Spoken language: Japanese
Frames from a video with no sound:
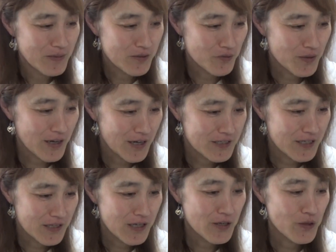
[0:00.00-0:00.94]
まあ、そんな感
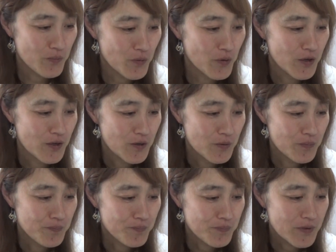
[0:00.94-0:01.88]
じやったんやけども、
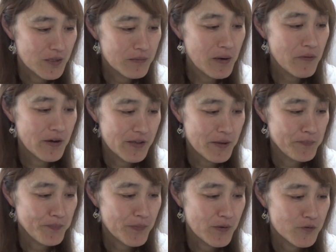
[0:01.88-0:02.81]
今はね、
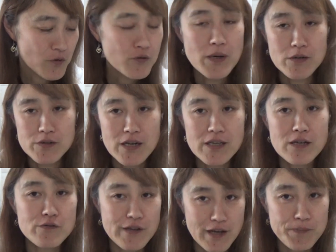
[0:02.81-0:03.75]
束縛されたくな